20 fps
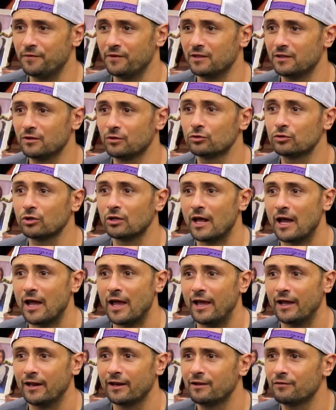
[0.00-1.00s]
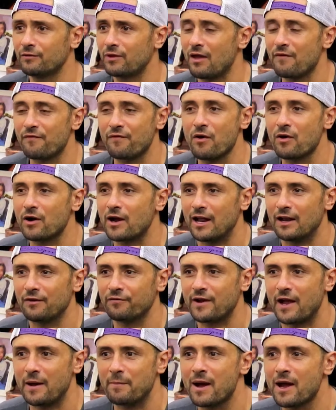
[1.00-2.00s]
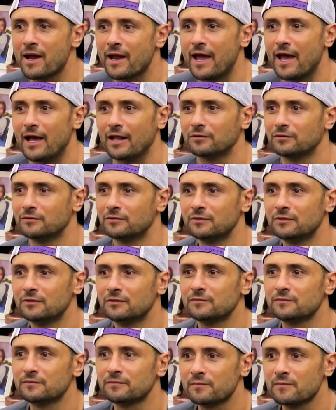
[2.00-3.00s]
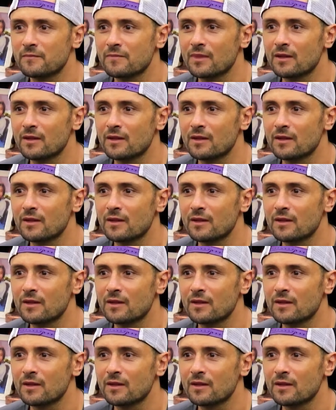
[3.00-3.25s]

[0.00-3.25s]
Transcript: lutou na regra. Ele quer, quer ver, ver inchado, quer ver é isso aí.